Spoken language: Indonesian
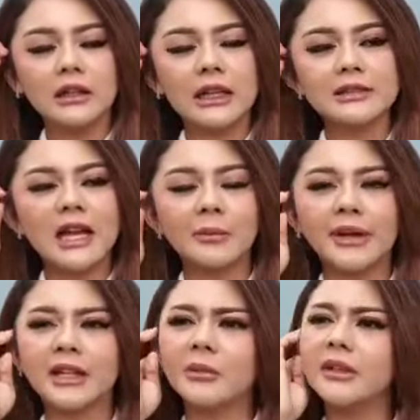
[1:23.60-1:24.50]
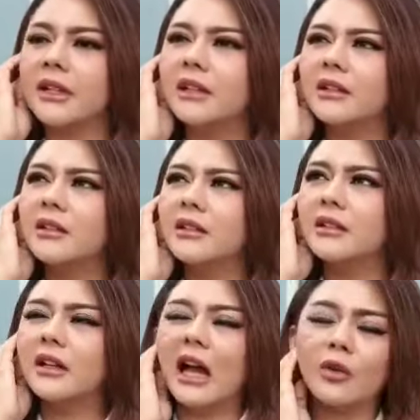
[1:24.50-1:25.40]
ngerasa apa ya namanya?
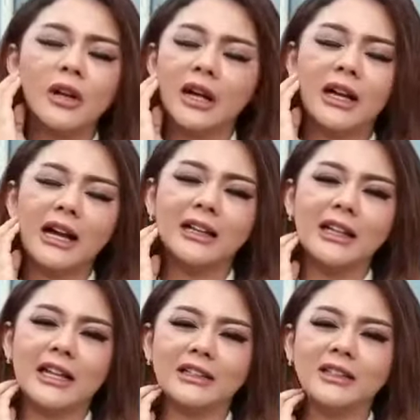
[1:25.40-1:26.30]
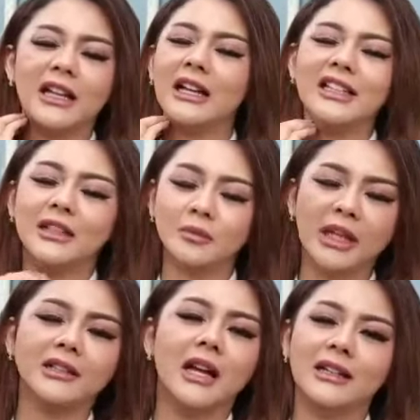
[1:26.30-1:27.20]
Aku nggak nggak melihat nggak ngelihat
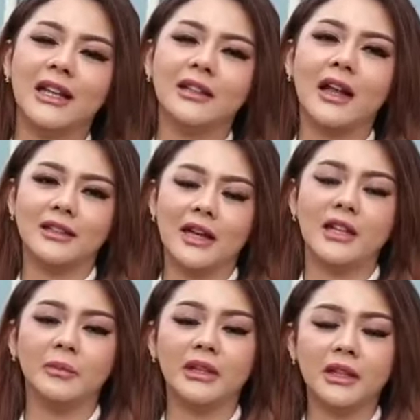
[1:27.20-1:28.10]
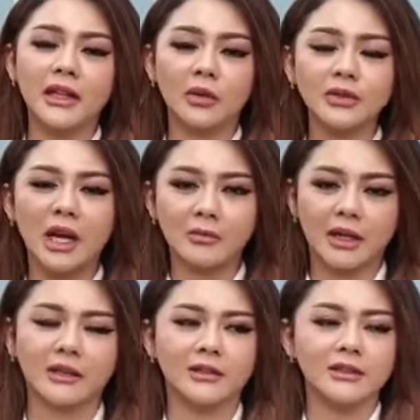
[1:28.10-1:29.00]
brand nggak ngelihat harga. Yang penting aku
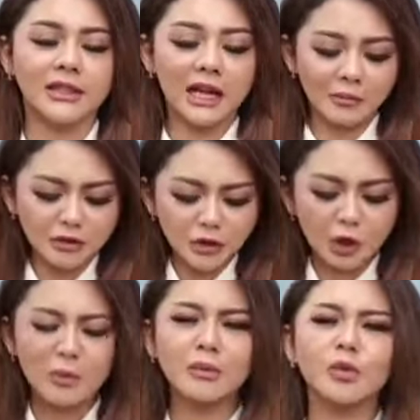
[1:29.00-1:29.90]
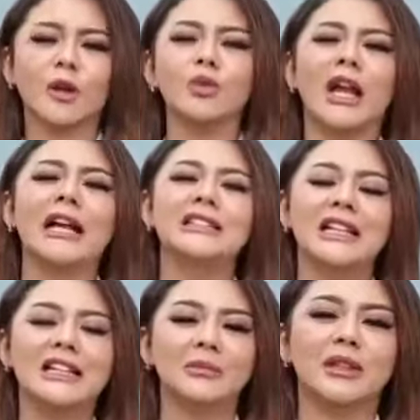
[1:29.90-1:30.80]
nyaman baju aku murah-murah aja
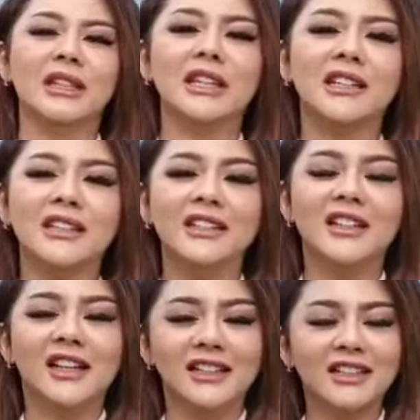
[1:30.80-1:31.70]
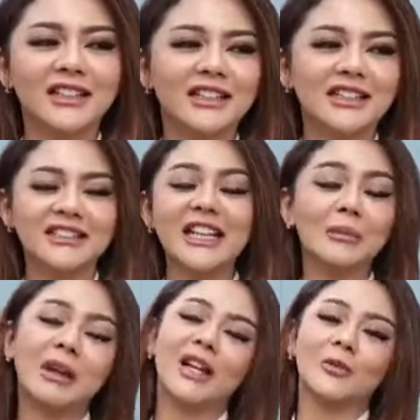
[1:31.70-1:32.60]
lah yang penting uh,
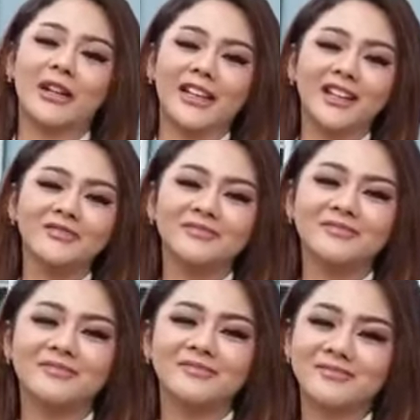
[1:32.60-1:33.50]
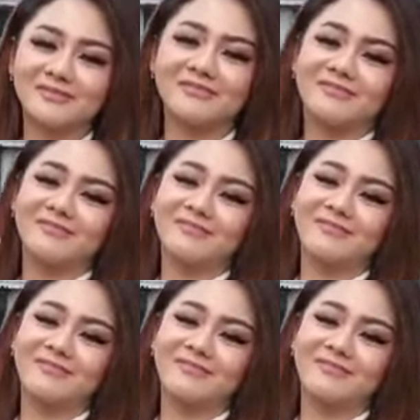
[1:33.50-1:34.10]
nyaman aku pakai oke okay, thank